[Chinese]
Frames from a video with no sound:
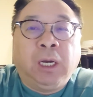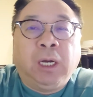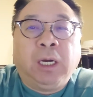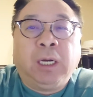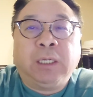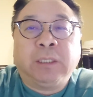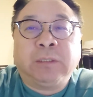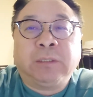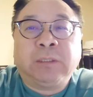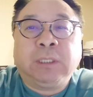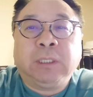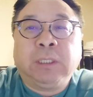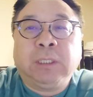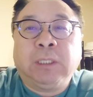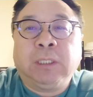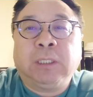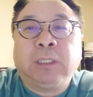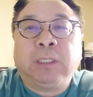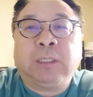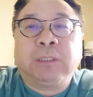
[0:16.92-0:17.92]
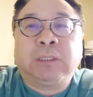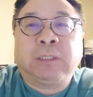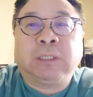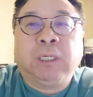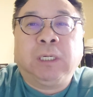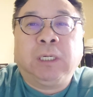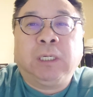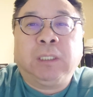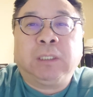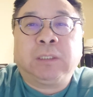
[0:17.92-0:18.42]
啊，这个
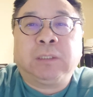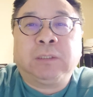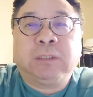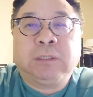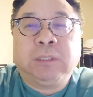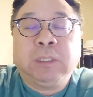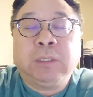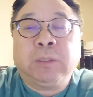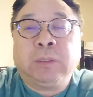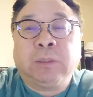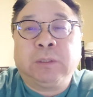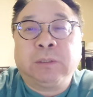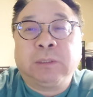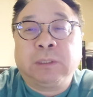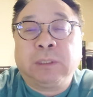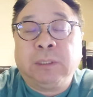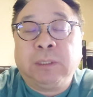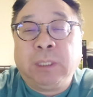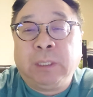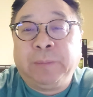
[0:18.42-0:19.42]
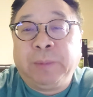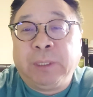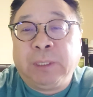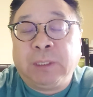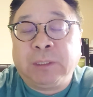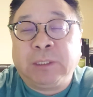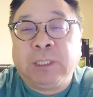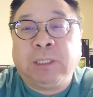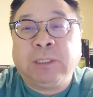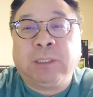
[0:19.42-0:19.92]
呃这种类别
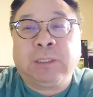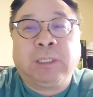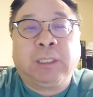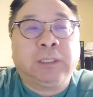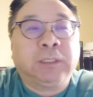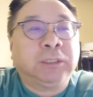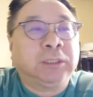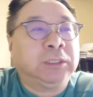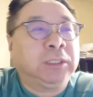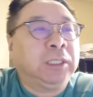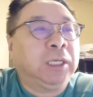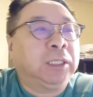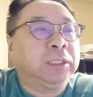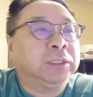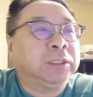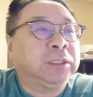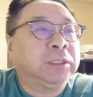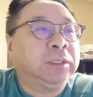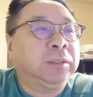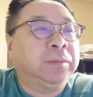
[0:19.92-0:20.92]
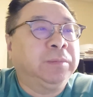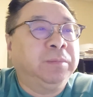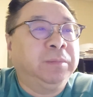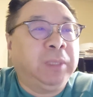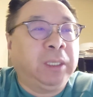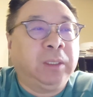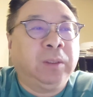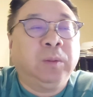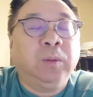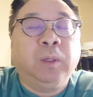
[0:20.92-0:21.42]
的签证呢，实际上是
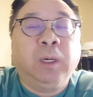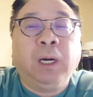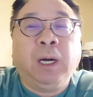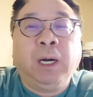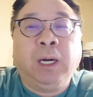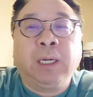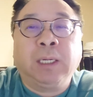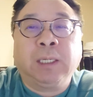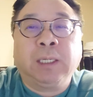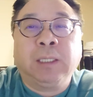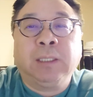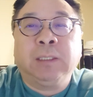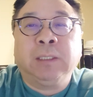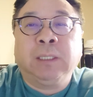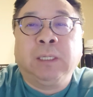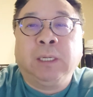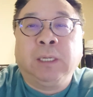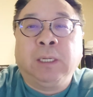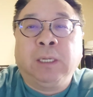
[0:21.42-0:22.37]
美国啊跟